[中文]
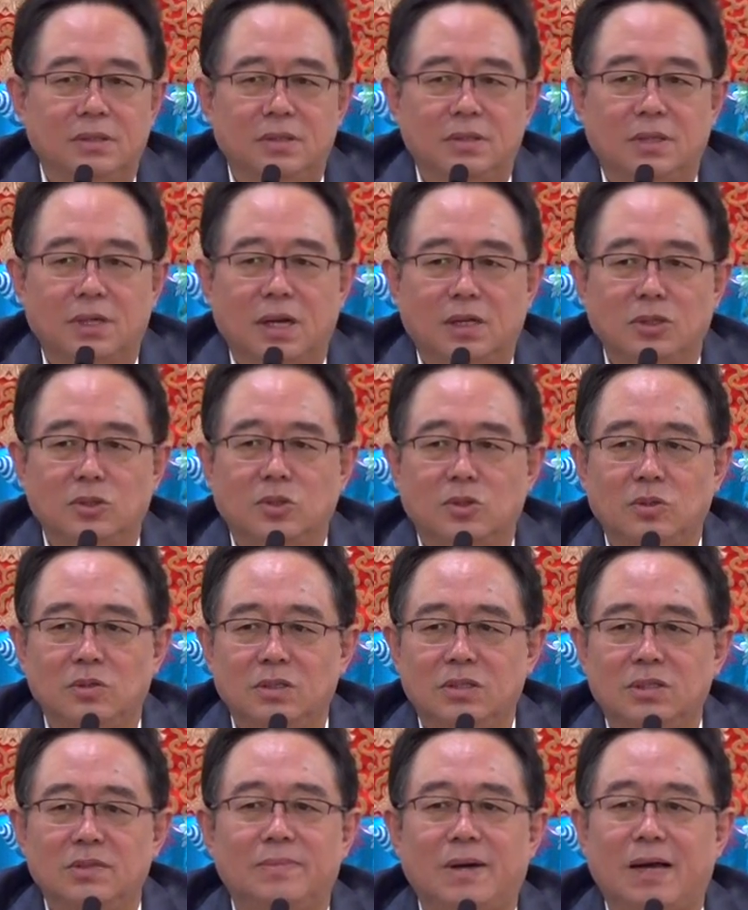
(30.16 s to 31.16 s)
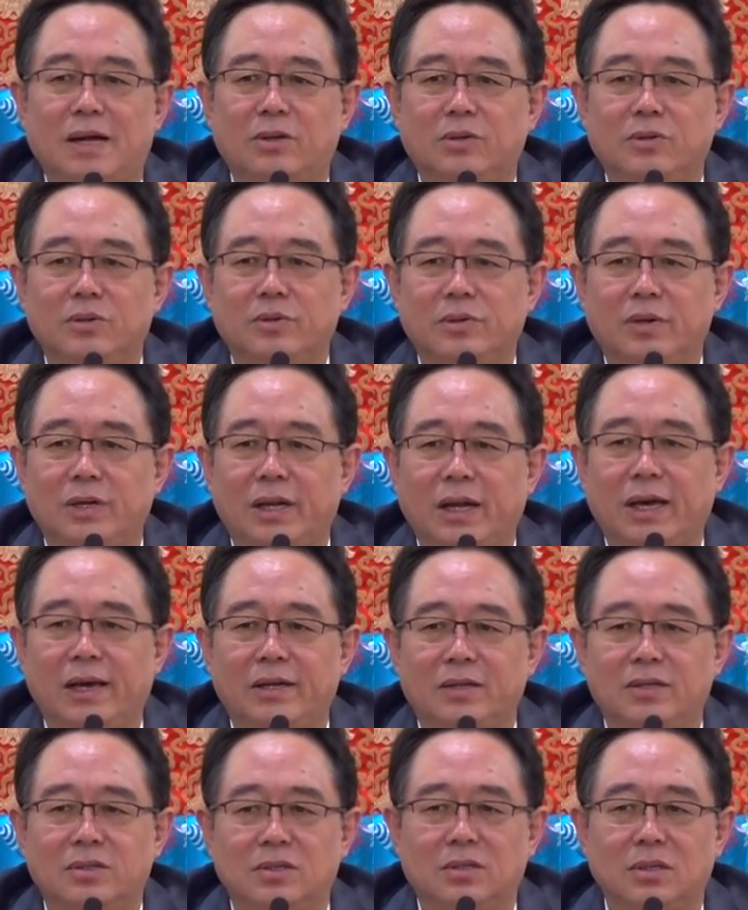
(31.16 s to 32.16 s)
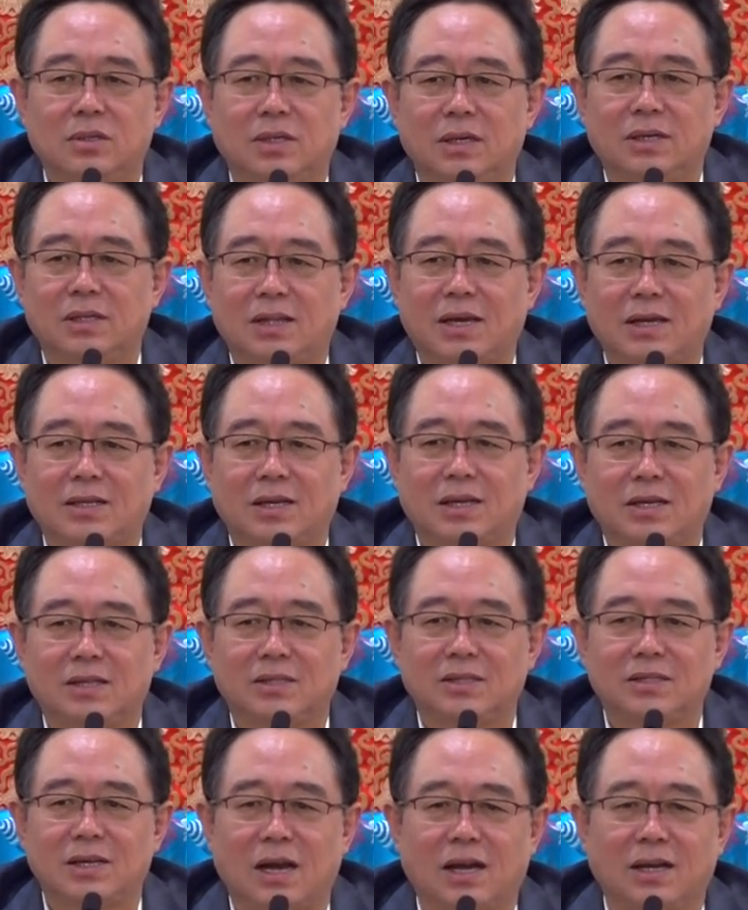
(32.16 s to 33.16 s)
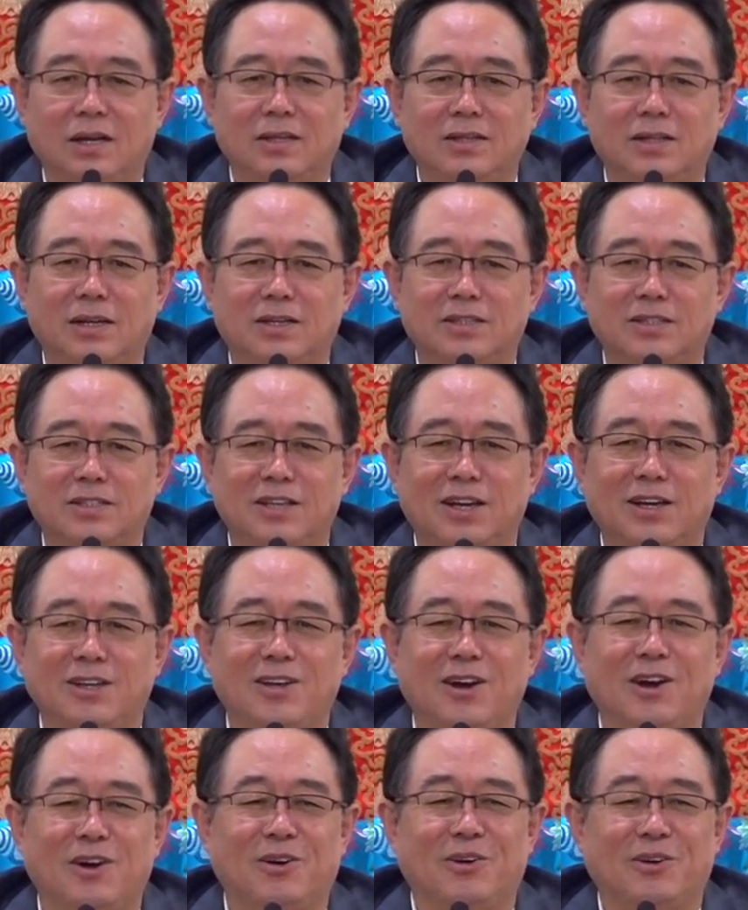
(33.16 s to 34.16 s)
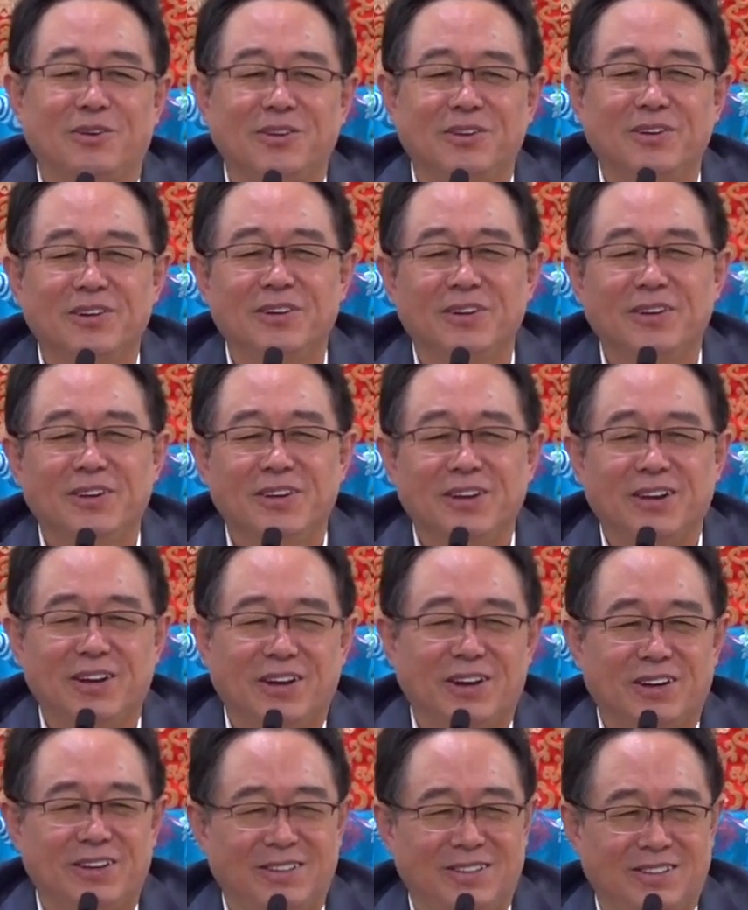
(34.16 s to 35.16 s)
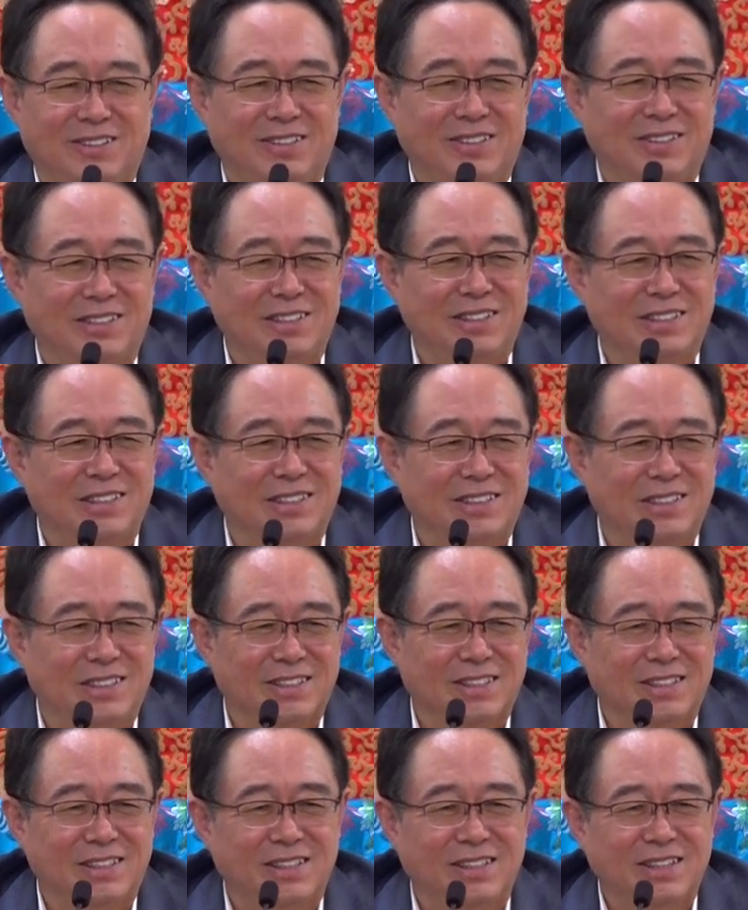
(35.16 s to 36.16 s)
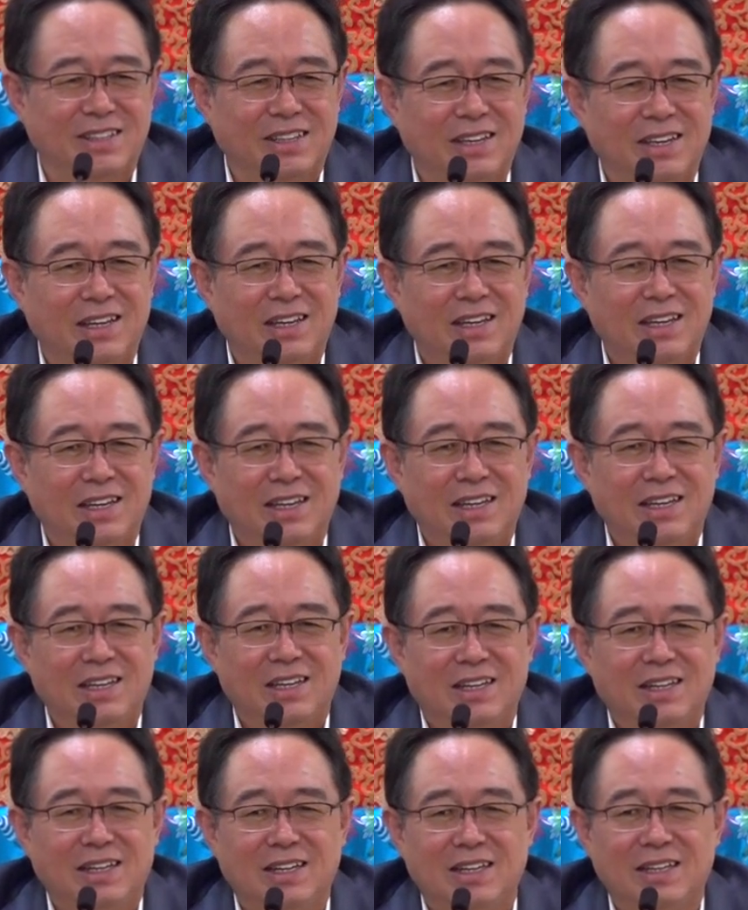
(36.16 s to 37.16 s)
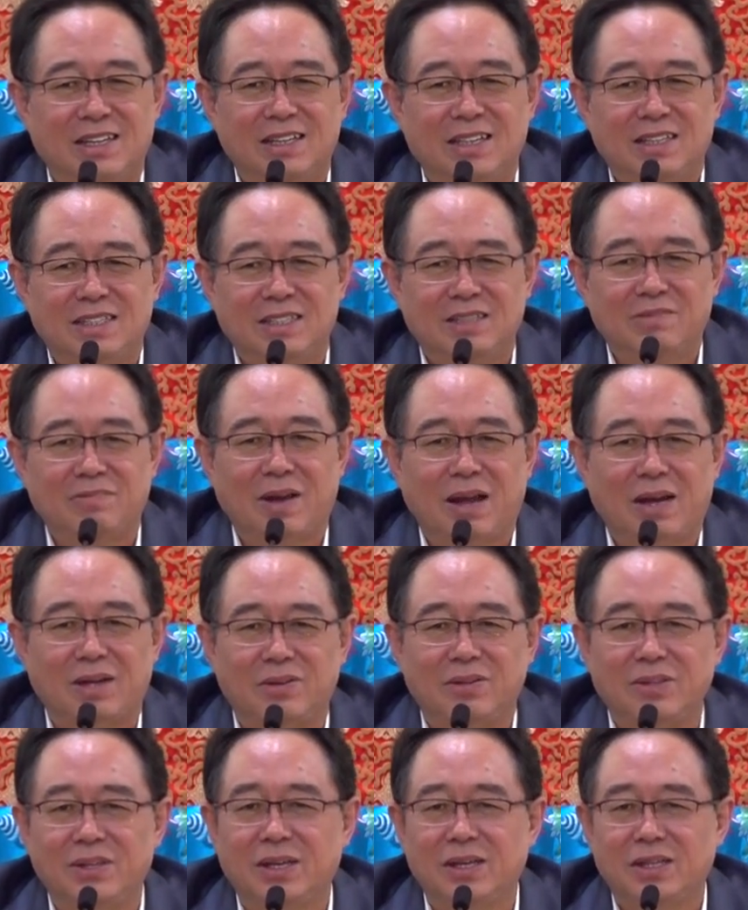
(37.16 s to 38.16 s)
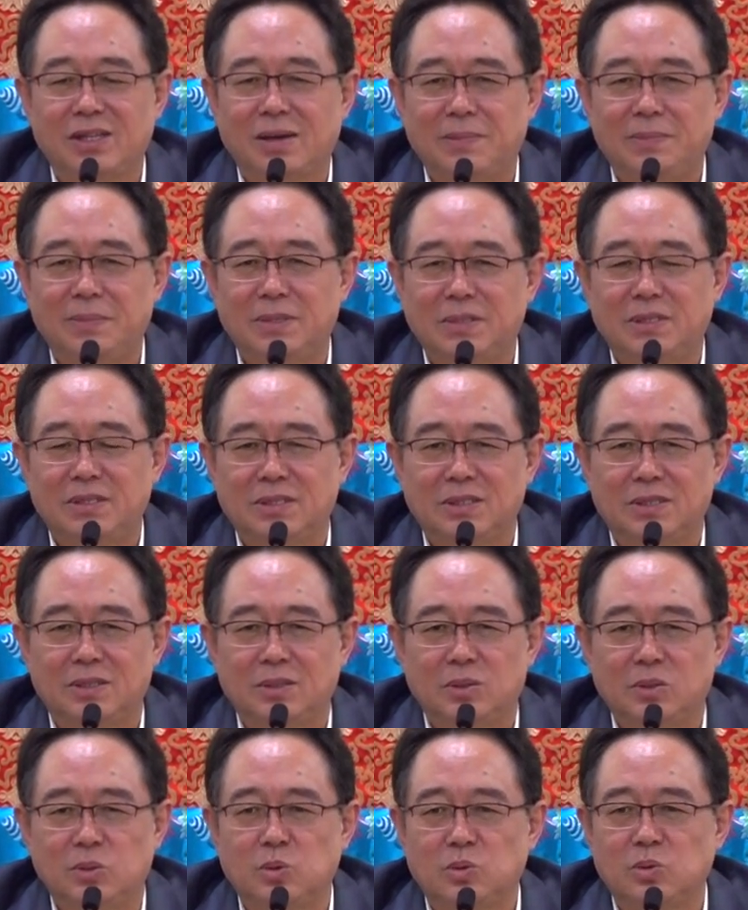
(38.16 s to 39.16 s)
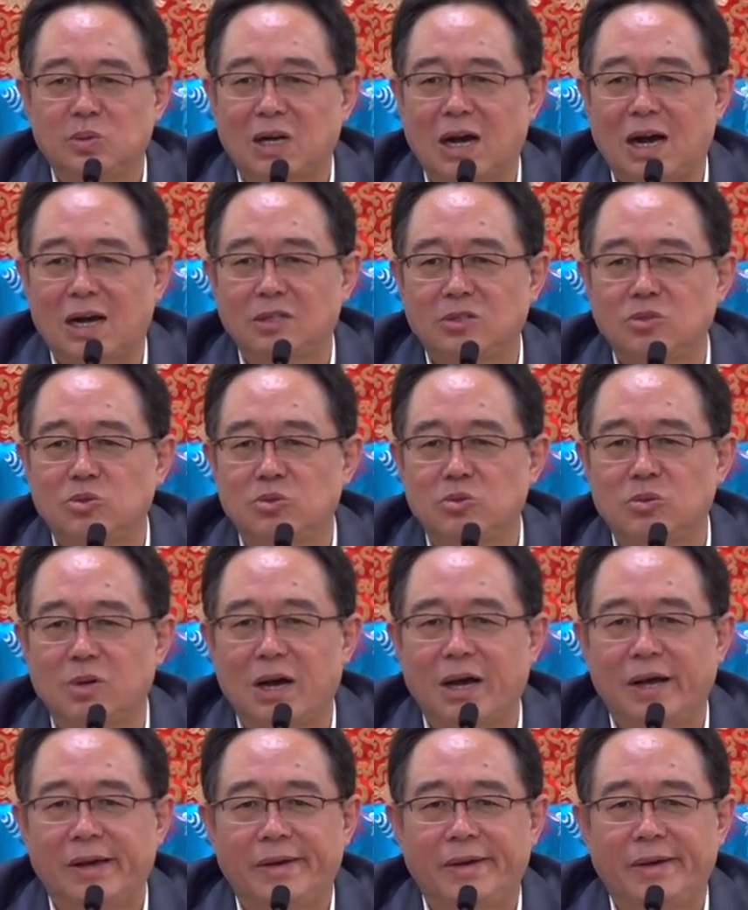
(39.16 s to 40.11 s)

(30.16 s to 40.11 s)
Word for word: 刚从金马伦回来，说给大家采了点仙药，啊，这个金马伦呢，他们这个古茶树啊。